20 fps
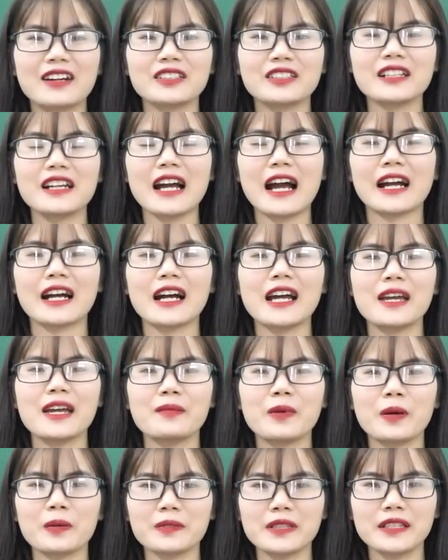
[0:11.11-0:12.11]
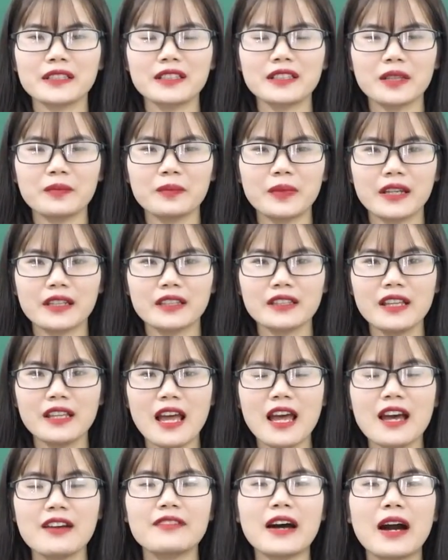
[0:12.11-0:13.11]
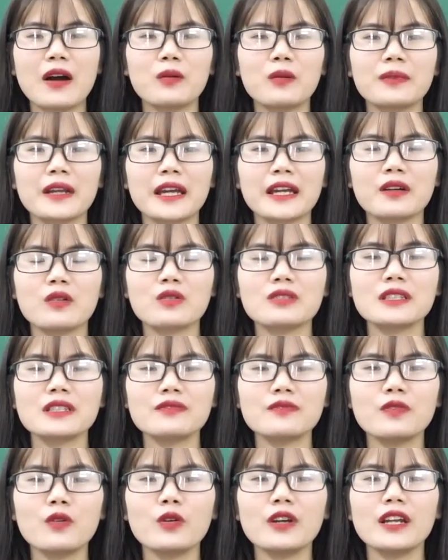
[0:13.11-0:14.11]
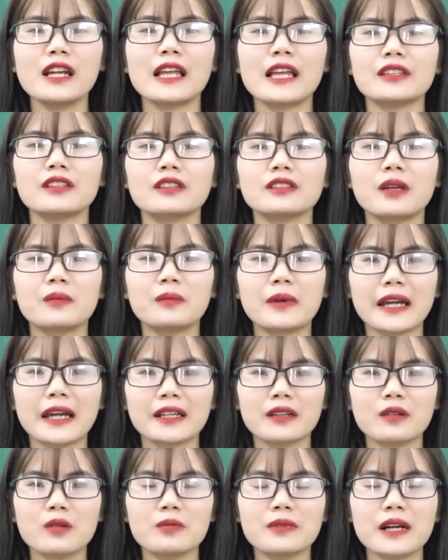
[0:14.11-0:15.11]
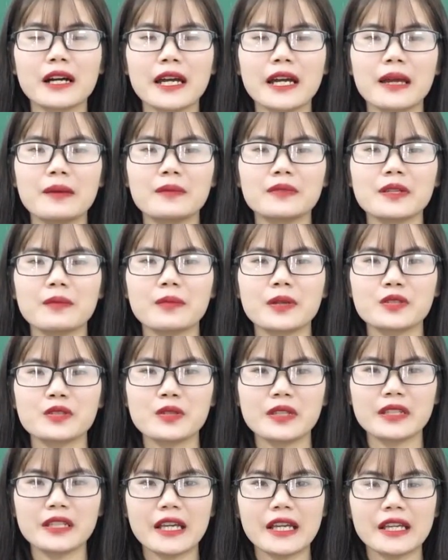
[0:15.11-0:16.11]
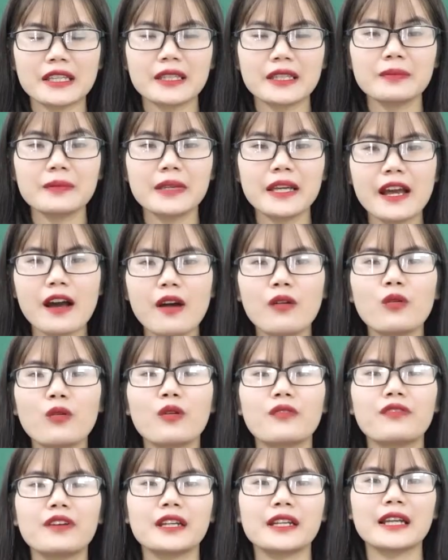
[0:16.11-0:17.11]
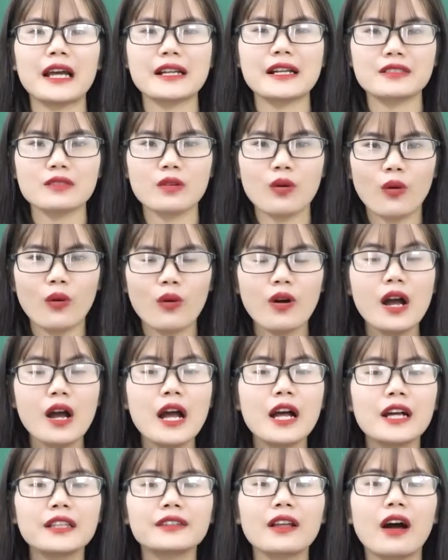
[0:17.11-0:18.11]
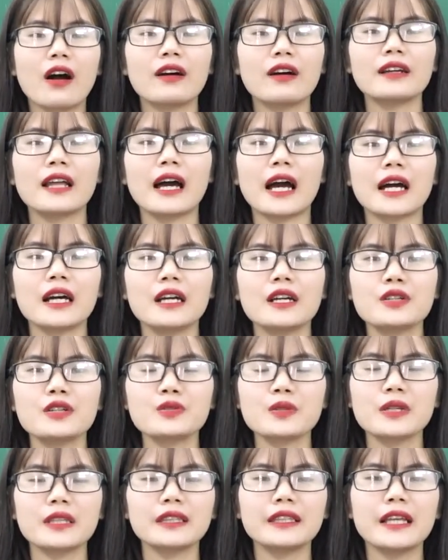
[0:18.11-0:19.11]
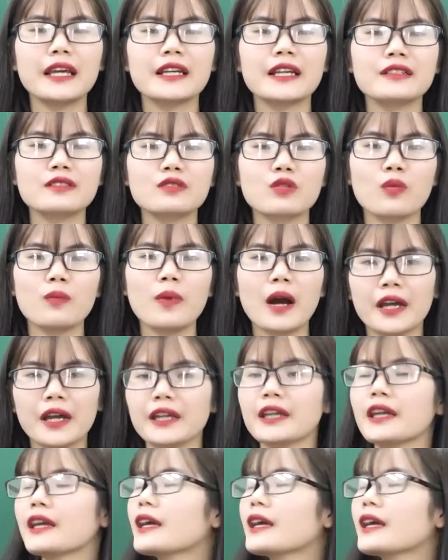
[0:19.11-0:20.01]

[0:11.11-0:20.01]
tất cả các em học sinh thân mến Và hôm nay cô rất vui lại được đồng hành cùng các em trong cái chuyên đề tiếp theo của phần đại số Đó là chuyên đề số 7